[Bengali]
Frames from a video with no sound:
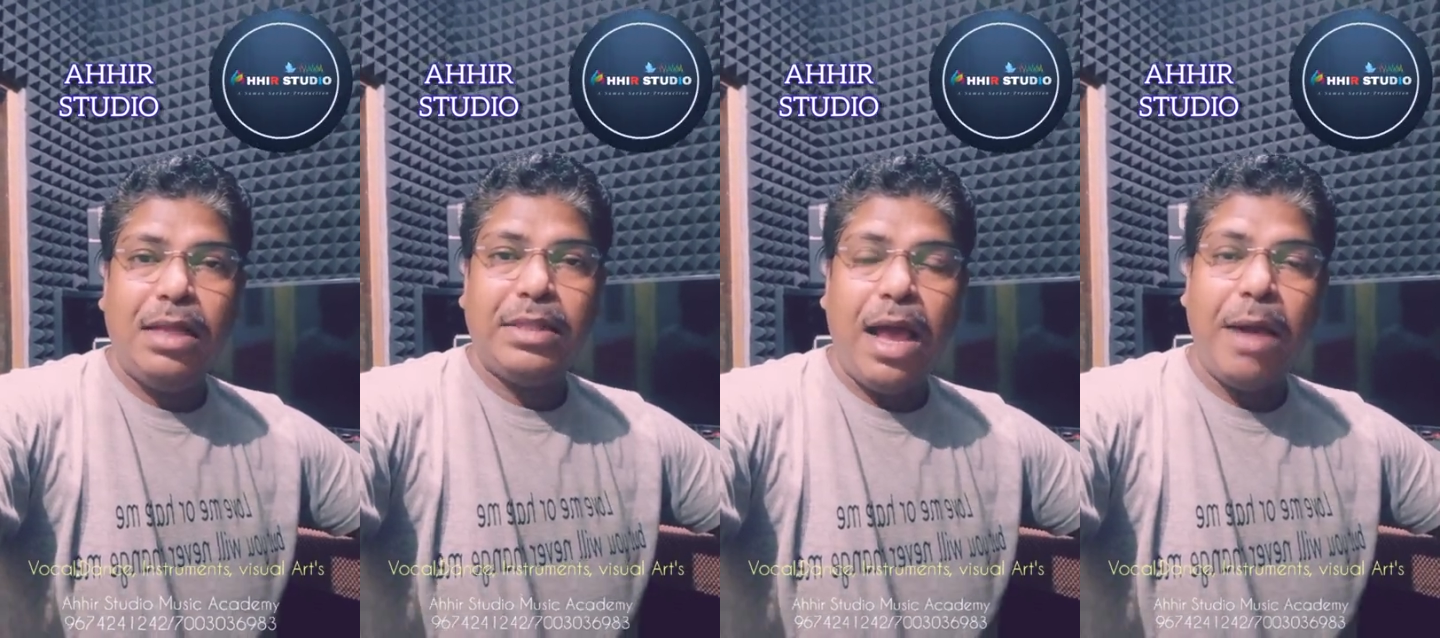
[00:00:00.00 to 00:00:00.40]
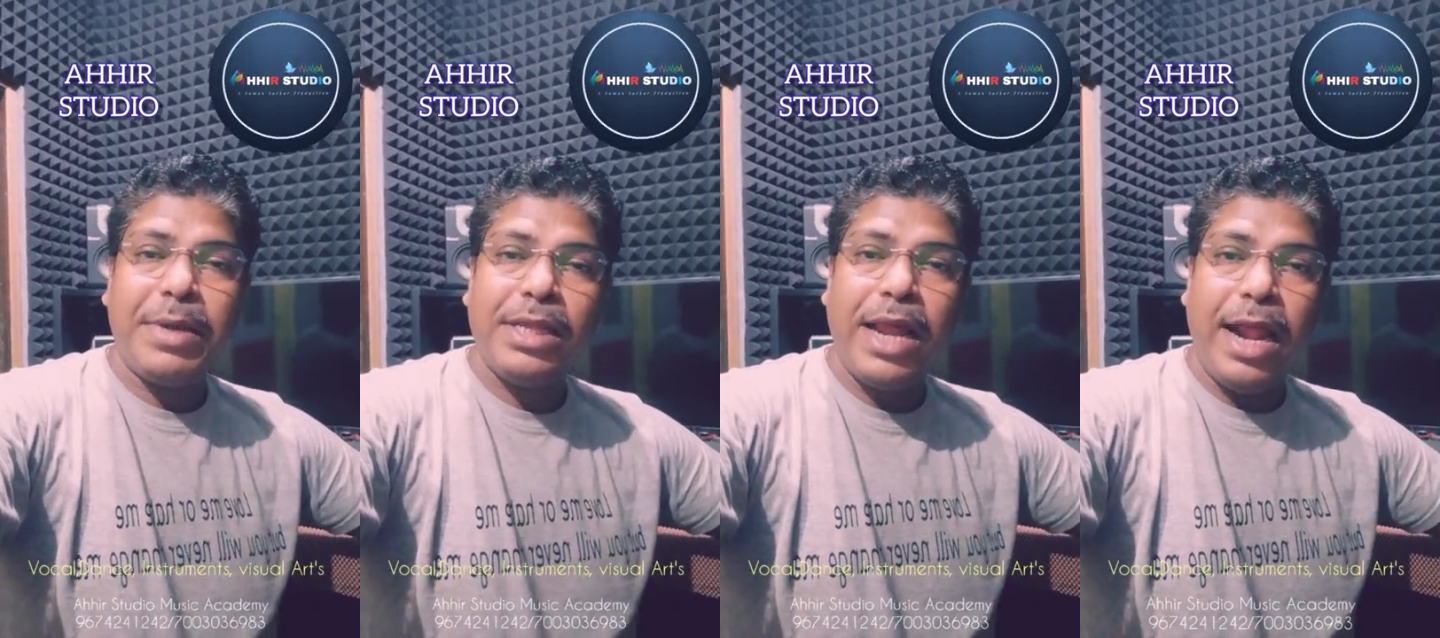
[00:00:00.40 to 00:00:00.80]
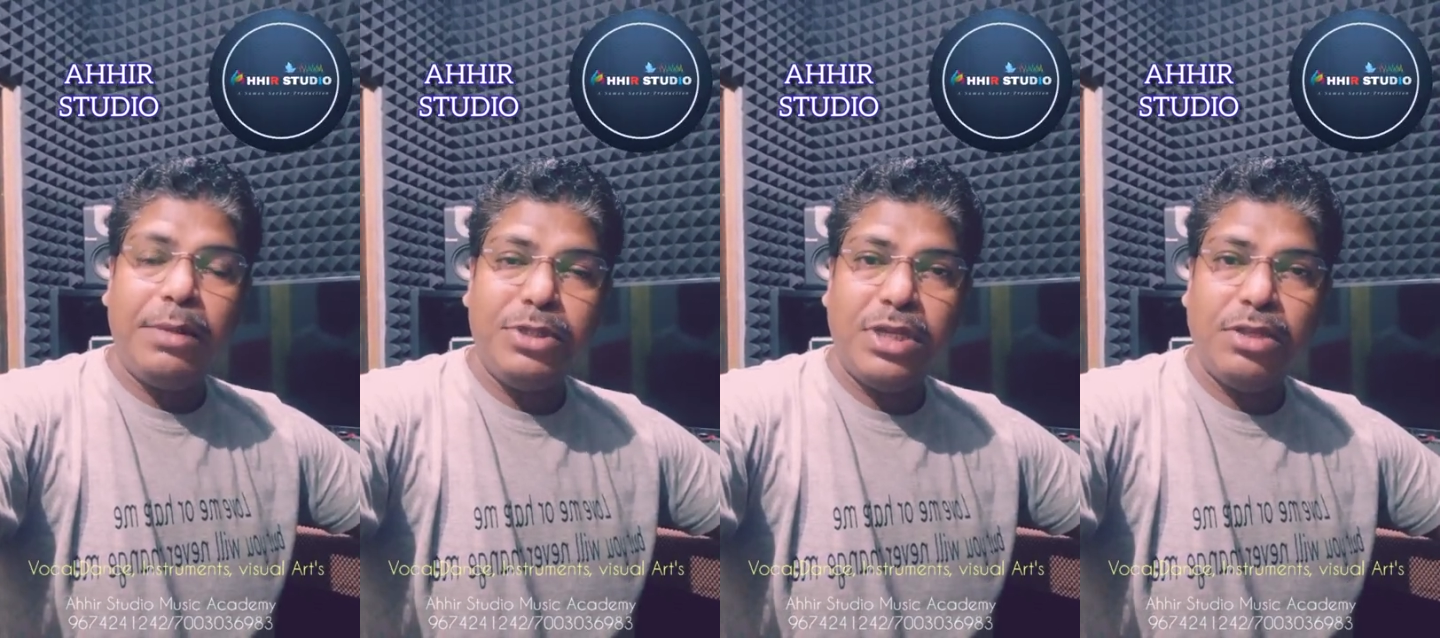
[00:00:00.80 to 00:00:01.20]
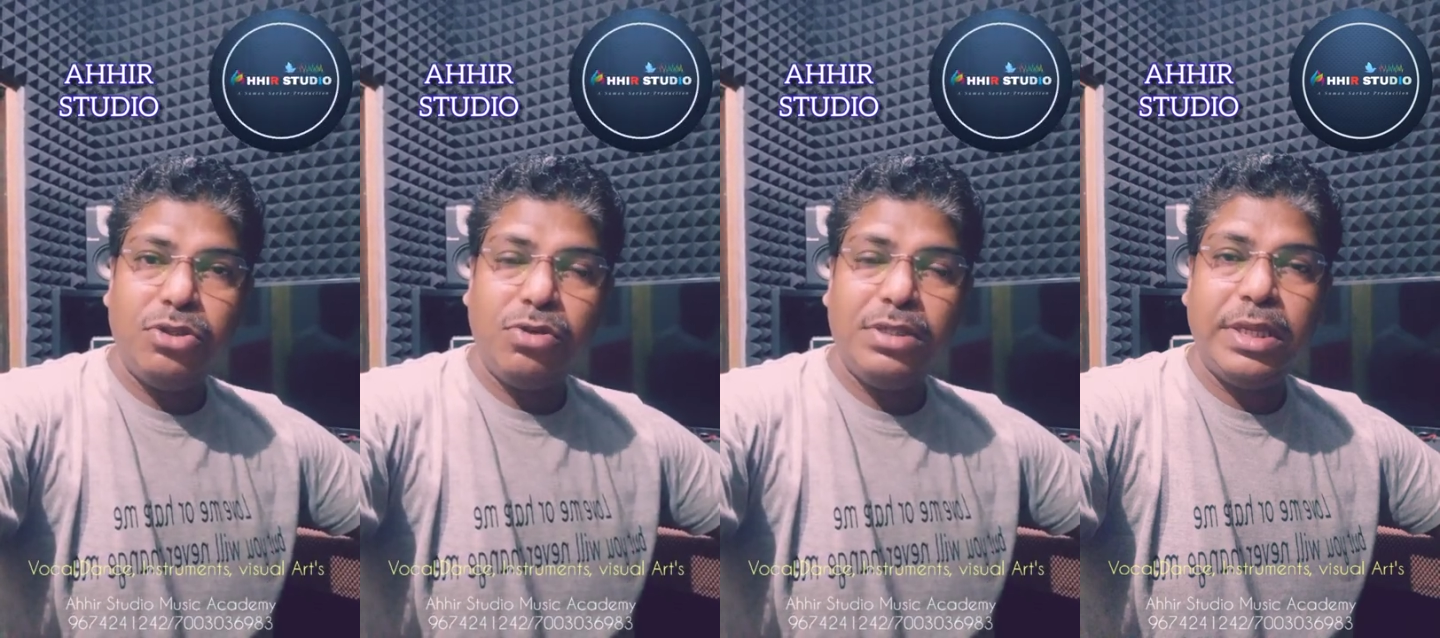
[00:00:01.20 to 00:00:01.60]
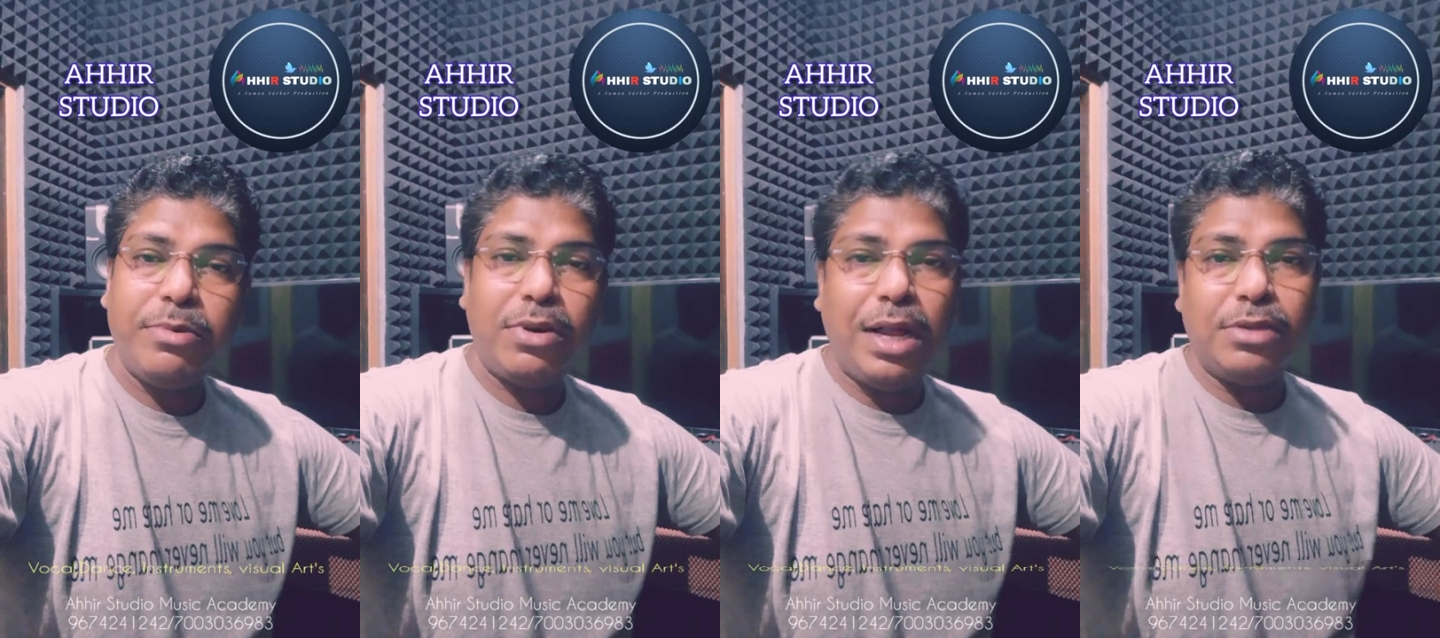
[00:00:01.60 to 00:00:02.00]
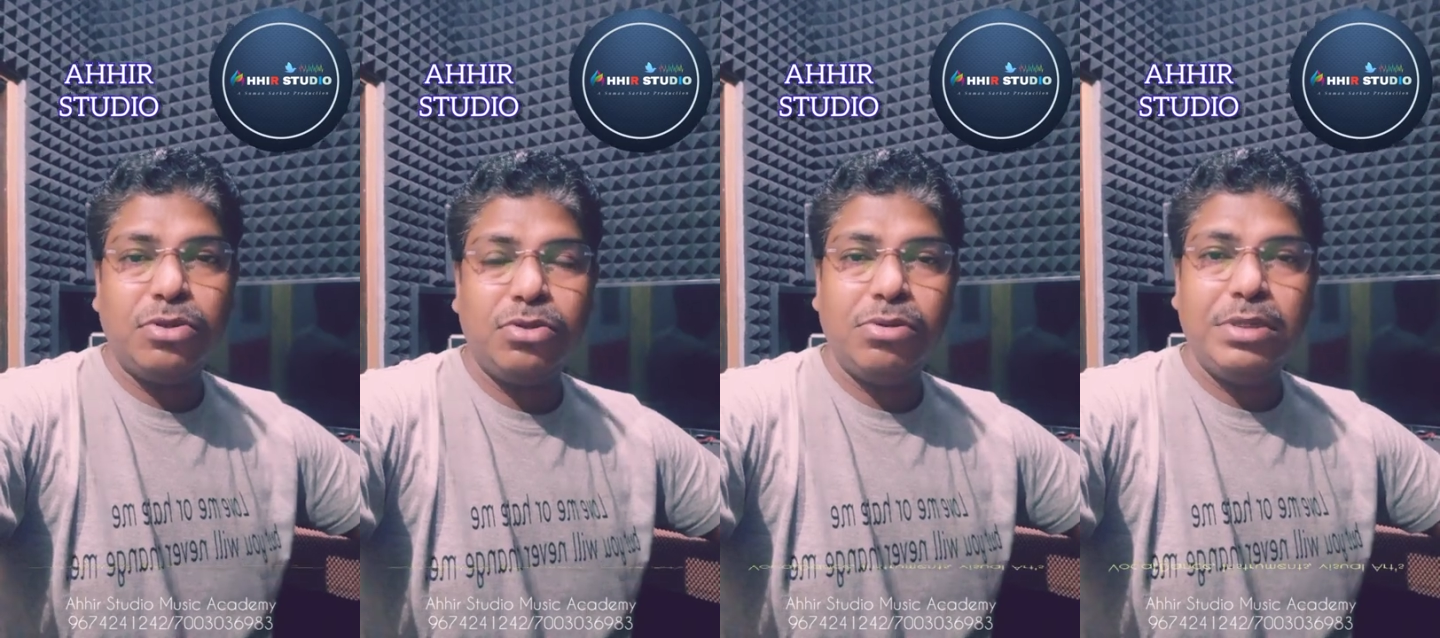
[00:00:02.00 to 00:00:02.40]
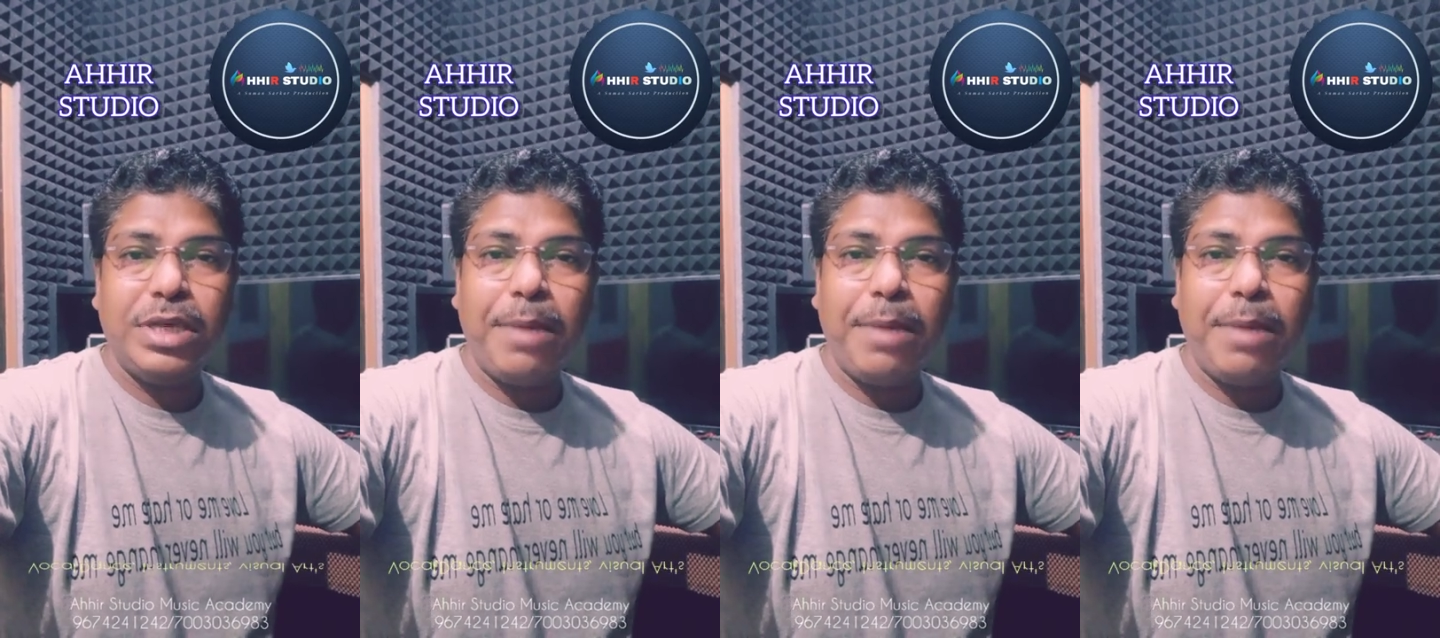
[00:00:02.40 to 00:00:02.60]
তা আমাদের অ্যাডমিশন চলছে এবং ক্লাসও চলছে